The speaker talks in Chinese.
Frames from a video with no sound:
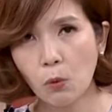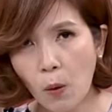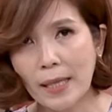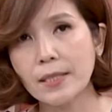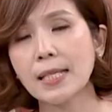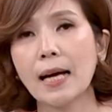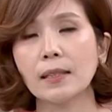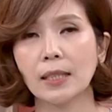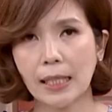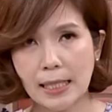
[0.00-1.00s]
你晚上
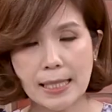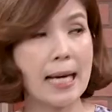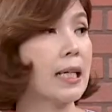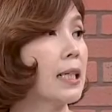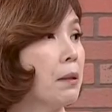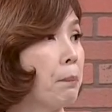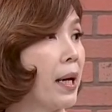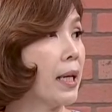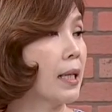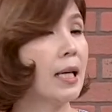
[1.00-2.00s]
呢可以再喝一杯。